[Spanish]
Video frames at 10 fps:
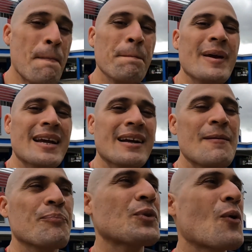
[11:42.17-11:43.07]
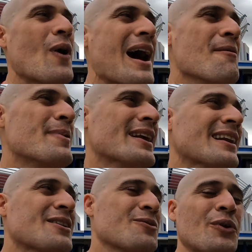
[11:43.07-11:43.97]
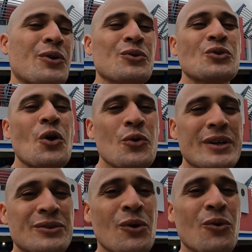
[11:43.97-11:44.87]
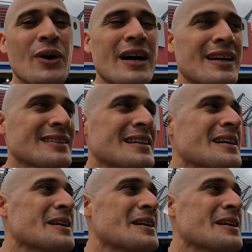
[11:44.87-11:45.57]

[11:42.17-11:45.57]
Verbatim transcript: Me encantó haber recorrido todos estos lugares